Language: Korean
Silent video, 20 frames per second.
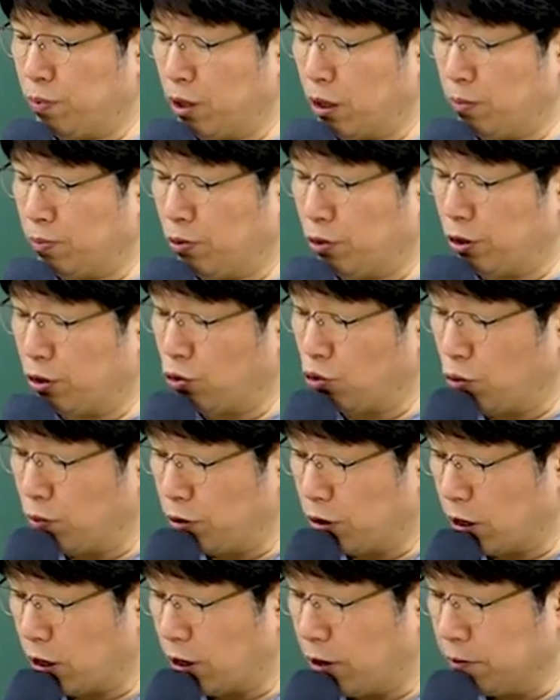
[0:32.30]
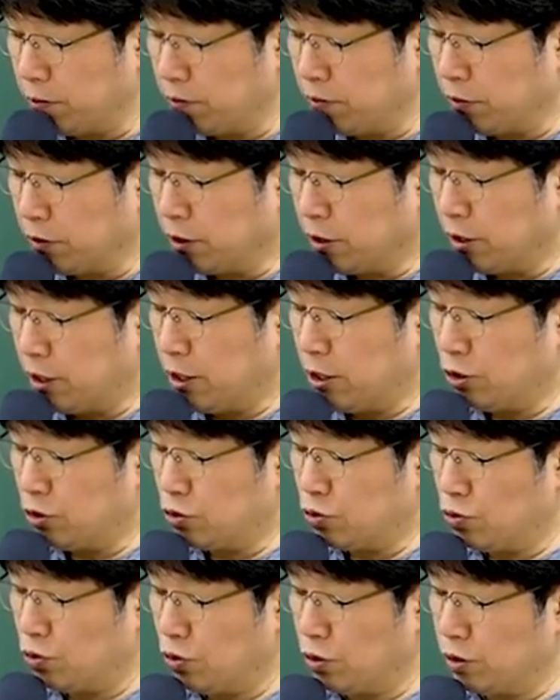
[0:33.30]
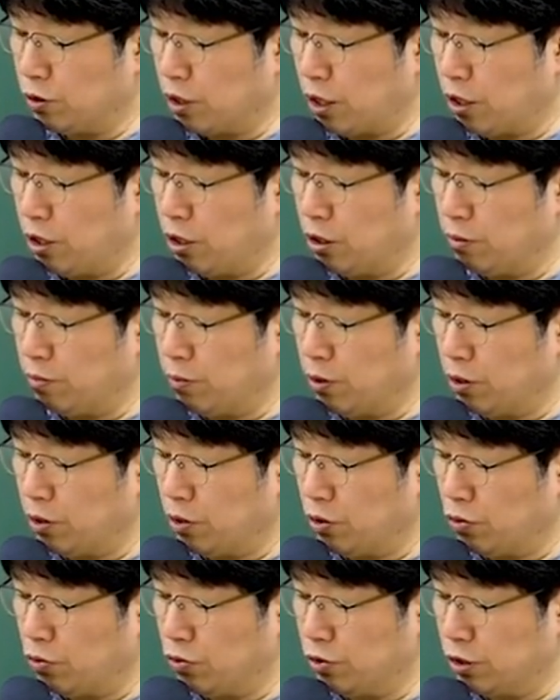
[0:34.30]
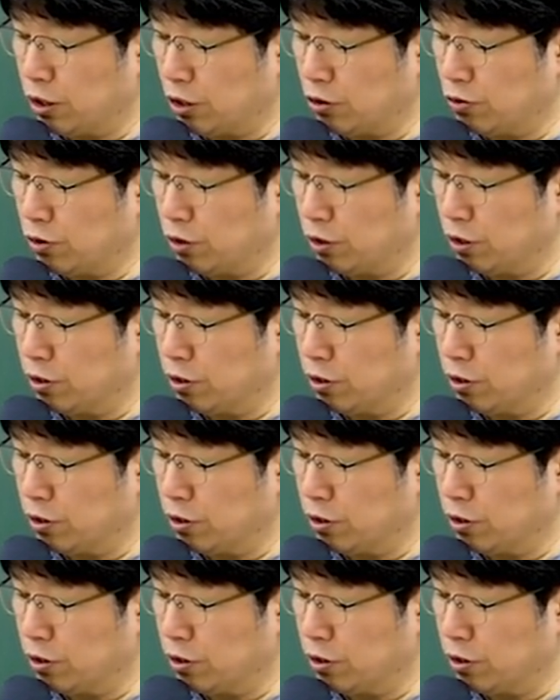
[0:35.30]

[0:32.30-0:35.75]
별표 1은 그 밑에 일종 대형면으로 운전할 수 있는